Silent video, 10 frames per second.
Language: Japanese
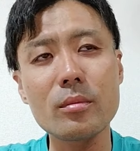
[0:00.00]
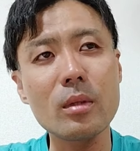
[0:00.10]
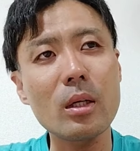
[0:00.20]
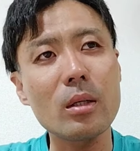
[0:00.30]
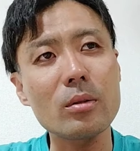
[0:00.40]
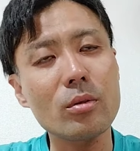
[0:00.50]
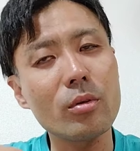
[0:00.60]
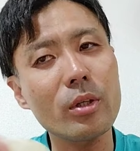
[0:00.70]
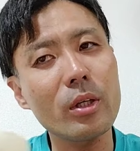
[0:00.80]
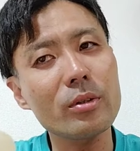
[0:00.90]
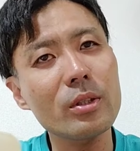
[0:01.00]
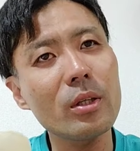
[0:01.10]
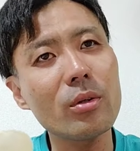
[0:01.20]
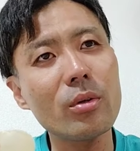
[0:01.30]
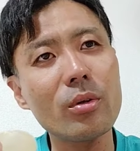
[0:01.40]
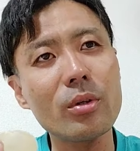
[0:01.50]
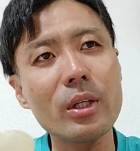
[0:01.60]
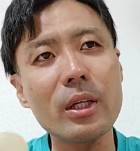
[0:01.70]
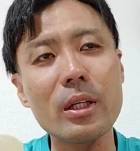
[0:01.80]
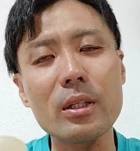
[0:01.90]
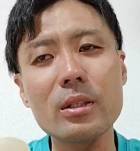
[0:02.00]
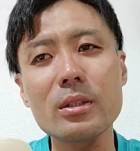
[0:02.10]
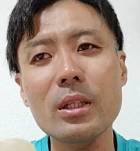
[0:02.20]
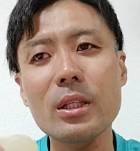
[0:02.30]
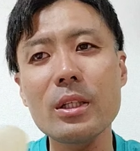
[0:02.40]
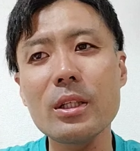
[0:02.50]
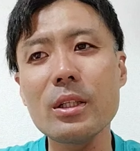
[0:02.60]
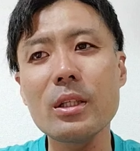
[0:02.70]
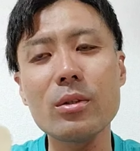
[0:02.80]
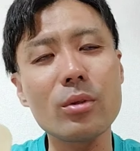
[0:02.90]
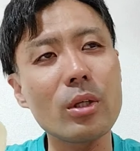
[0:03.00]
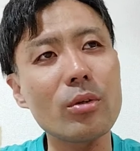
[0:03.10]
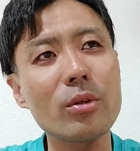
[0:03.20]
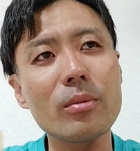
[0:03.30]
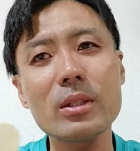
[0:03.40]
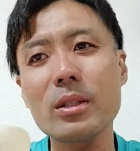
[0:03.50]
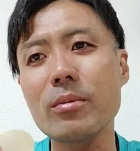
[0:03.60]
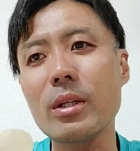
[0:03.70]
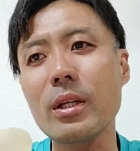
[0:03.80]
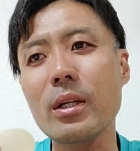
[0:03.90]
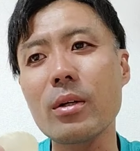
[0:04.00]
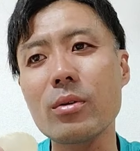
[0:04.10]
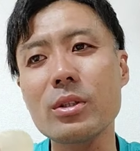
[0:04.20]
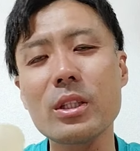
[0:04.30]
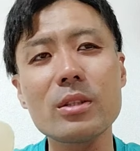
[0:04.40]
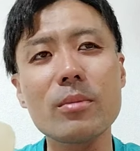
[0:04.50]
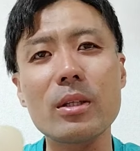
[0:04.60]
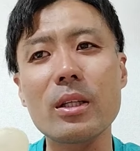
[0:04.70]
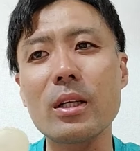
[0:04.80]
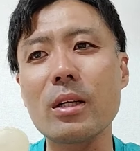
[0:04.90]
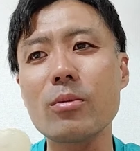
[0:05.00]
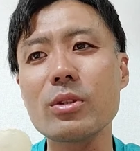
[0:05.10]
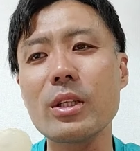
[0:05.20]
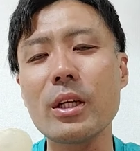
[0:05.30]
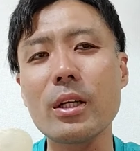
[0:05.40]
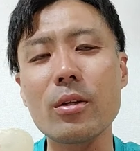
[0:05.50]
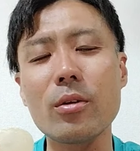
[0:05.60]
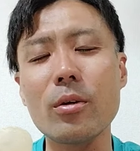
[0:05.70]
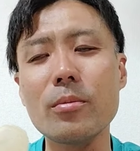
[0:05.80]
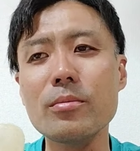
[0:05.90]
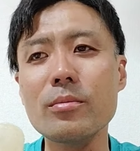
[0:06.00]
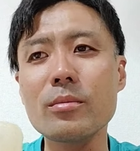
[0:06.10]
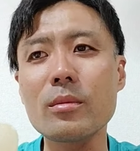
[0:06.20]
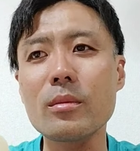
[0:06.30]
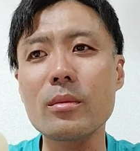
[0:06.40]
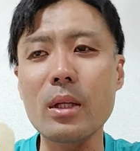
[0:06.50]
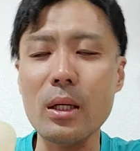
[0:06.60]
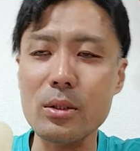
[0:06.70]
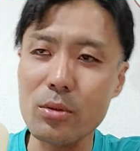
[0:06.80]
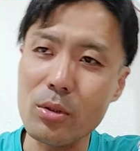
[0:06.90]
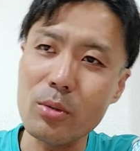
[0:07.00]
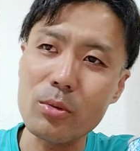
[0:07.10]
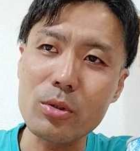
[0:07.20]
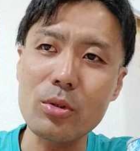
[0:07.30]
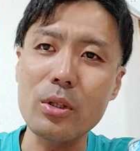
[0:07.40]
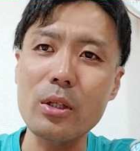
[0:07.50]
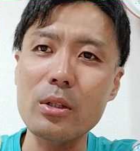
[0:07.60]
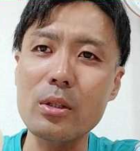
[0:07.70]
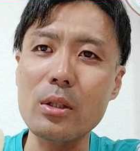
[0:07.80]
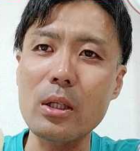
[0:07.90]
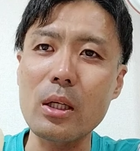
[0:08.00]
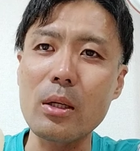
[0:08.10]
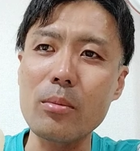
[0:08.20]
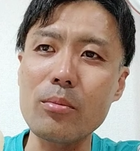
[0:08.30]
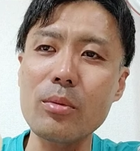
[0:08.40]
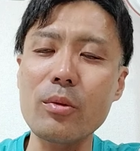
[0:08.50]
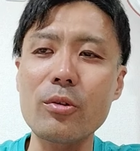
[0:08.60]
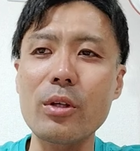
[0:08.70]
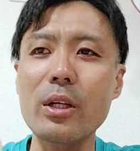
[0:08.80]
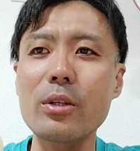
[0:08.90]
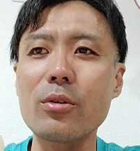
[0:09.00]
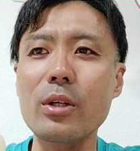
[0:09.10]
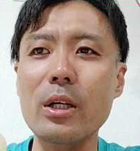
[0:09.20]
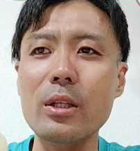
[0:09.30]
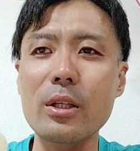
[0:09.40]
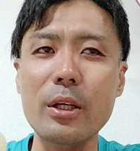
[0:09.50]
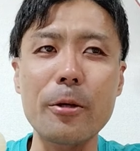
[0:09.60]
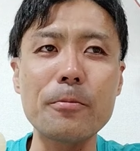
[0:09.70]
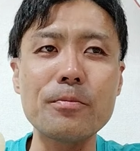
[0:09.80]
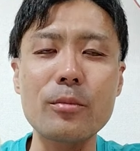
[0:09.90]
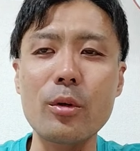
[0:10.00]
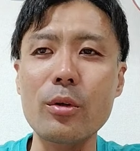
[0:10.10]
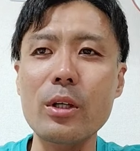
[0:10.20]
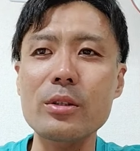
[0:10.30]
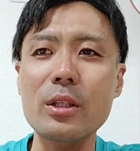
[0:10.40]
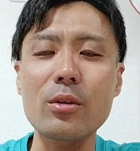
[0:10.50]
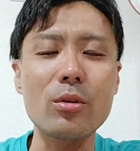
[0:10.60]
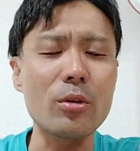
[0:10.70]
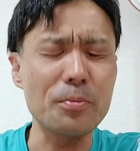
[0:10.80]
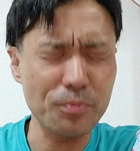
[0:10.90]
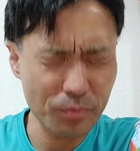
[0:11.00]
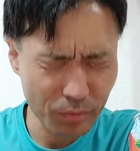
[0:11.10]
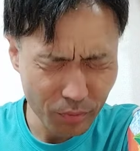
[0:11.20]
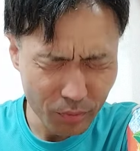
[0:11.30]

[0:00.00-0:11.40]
なんかそのお客さんの方で先に受け取りましたみたいなのをしてしまったんかもしれへんけどなんかそこでもちょっとなんか微妙なやり取りがあってお客さんこう